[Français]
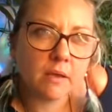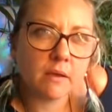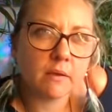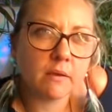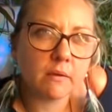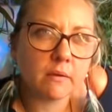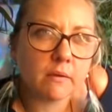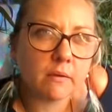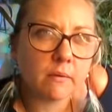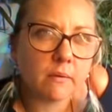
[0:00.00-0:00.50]

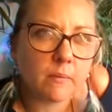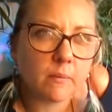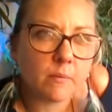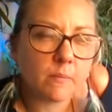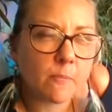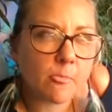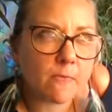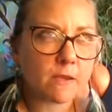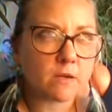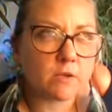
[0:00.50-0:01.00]
euh,
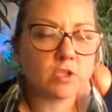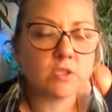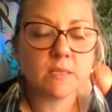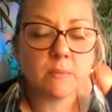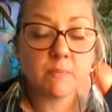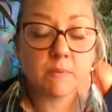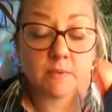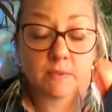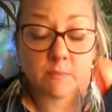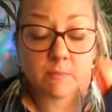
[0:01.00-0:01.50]
alors
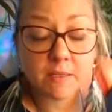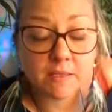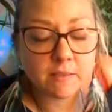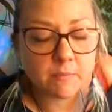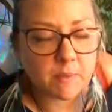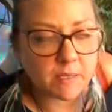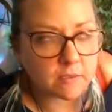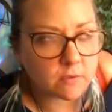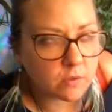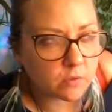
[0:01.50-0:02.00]
c'est pas
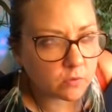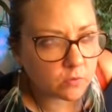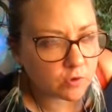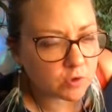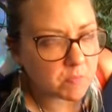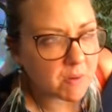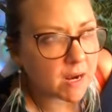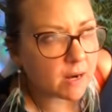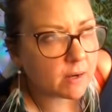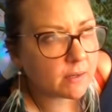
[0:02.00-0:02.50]
des personnes dont
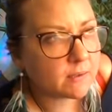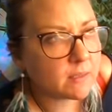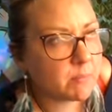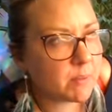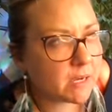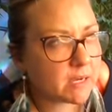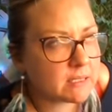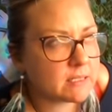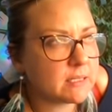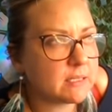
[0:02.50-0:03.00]
je parle, hein, des
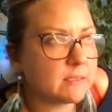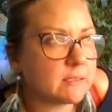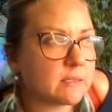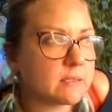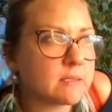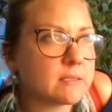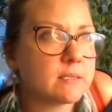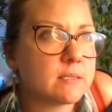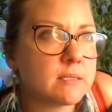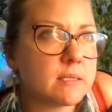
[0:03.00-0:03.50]
parasites,
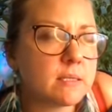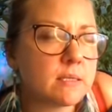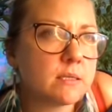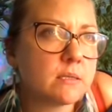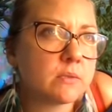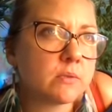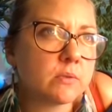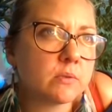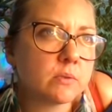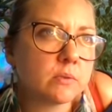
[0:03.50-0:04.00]

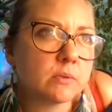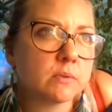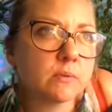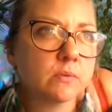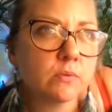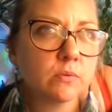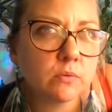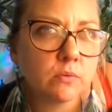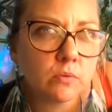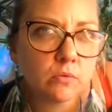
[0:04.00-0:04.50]
c'est euh,
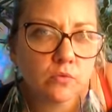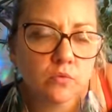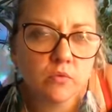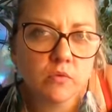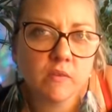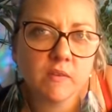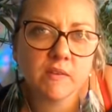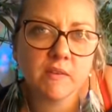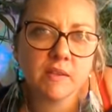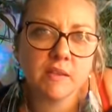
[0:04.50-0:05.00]
de, tout
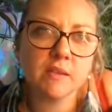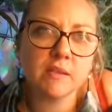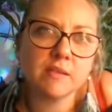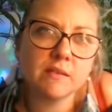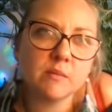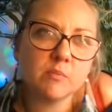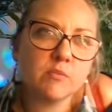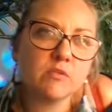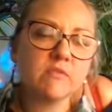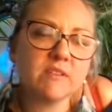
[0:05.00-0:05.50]
ce qui est
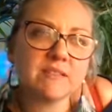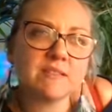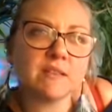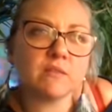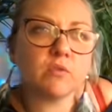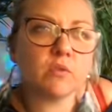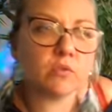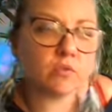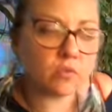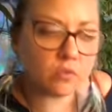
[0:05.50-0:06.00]
des mauvaises
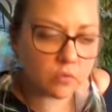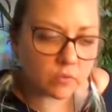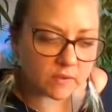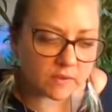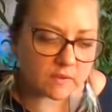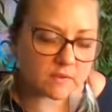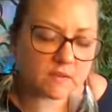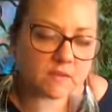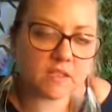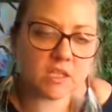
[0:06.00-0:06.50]
intentions
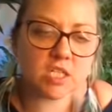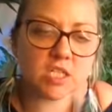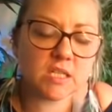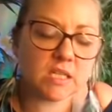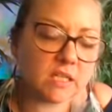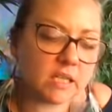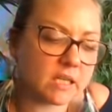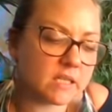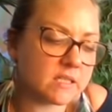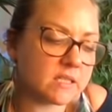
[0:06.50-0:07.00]
et des énergies
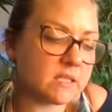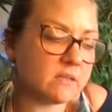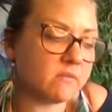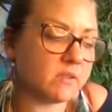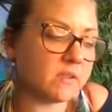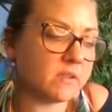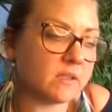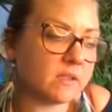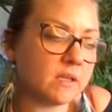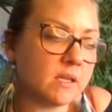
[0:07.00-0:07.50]

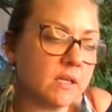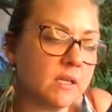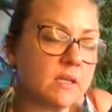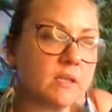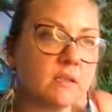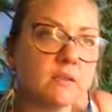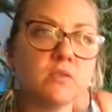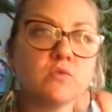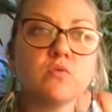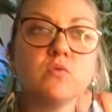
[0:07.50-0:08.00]
négatives et
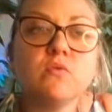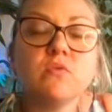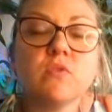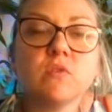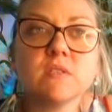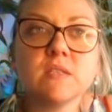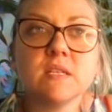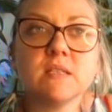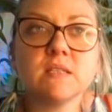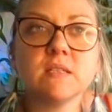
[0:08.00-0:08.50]
des,
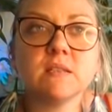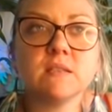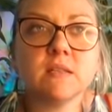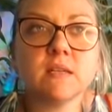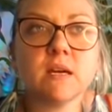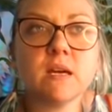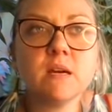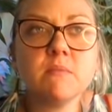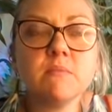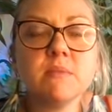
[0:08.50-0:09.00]
souffrances,
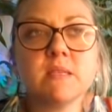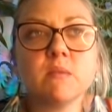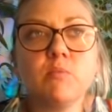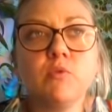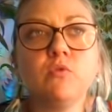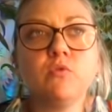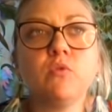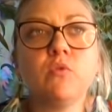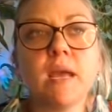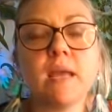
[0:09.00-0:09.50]
etc. Mais c'est
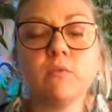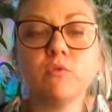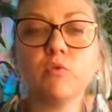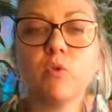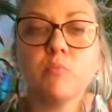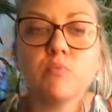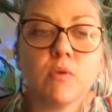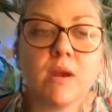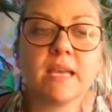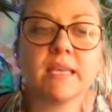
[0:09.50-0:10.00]
plutôt
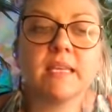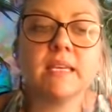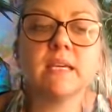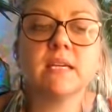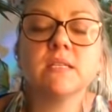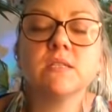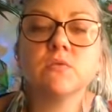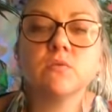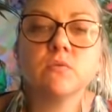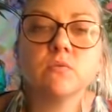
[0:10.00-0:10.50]
être pour la
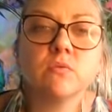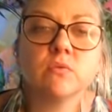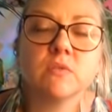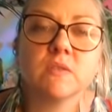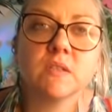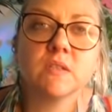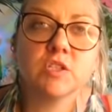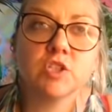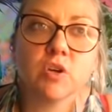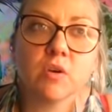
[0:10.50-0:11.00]
guérison de
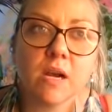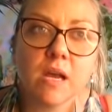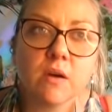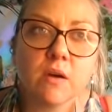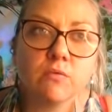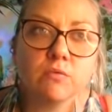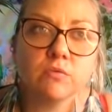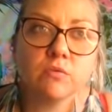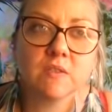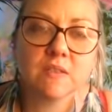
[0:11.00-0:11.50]
ces
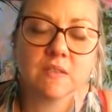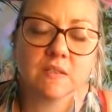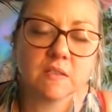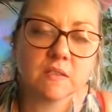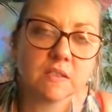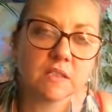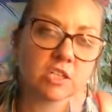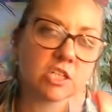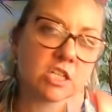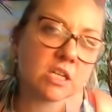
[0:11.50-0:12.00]
gens-là ou de ces
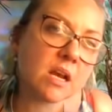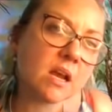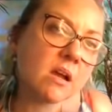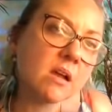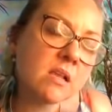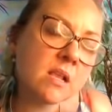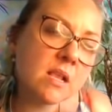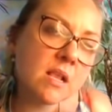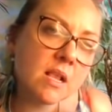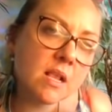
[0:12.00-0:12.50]

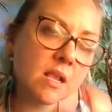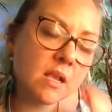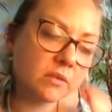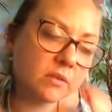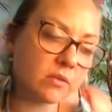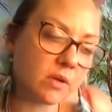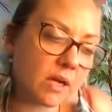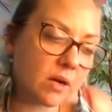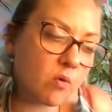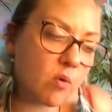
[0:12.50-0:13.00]
énergies-là,
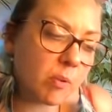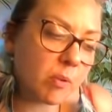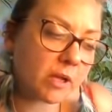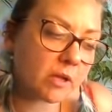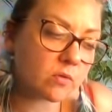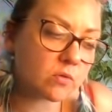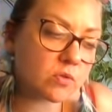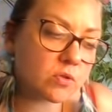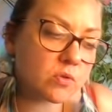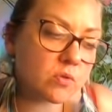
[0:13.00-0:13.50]
dans la
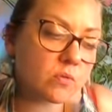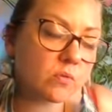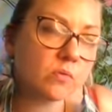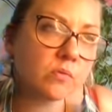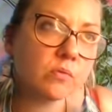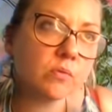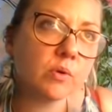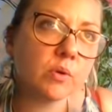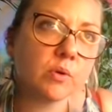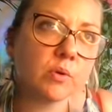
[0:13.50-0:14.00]
compréhension
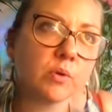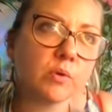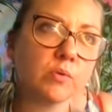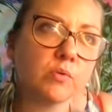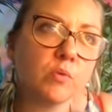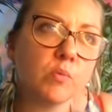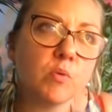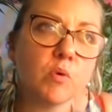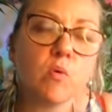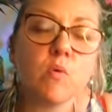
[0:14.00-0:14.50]
euh,
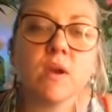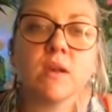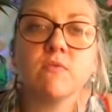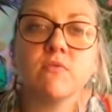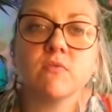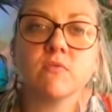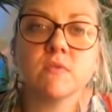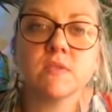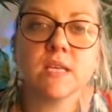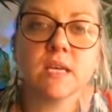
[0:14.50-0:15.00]
de pourquoi ils
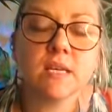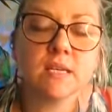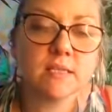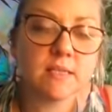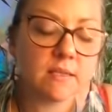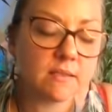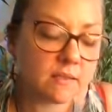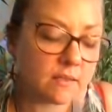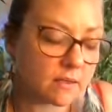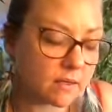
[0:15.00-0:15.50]
font ça,
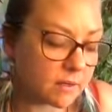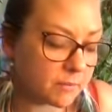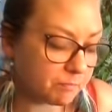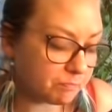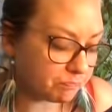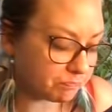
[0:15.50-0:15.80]
etc.